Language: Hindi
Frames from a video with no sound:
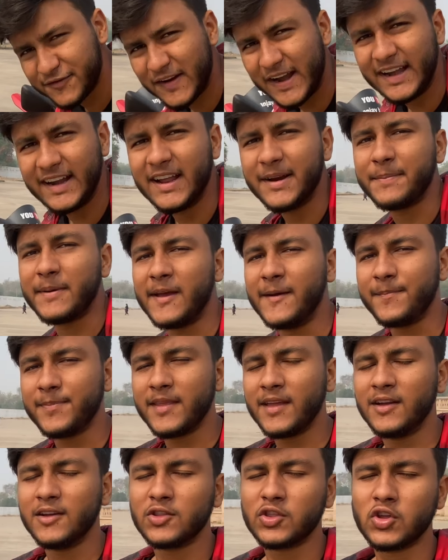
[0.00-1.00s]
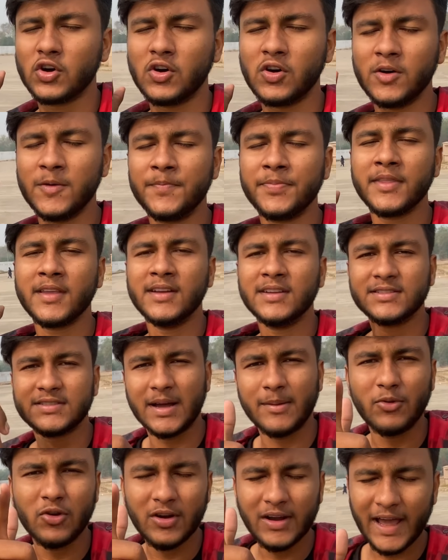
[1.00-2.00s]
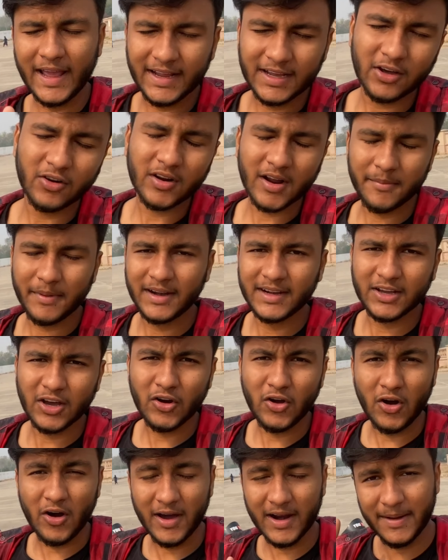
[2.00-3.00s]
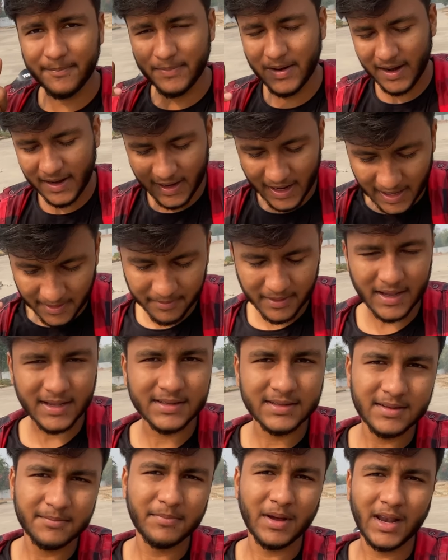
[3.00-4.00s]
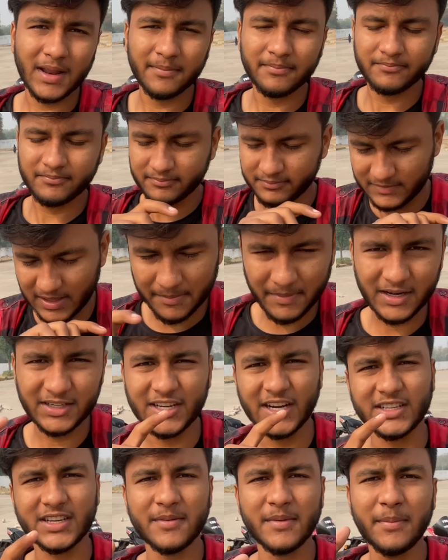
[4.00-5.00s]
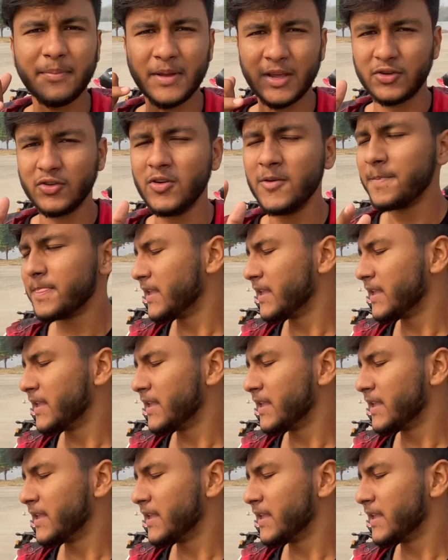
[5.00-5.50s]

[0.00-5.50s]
सेंडर पर तो सब लोग लाइक करो कमेंट करो और अपना नाम गैस मतलब कमेंट सेक्शन में भेजो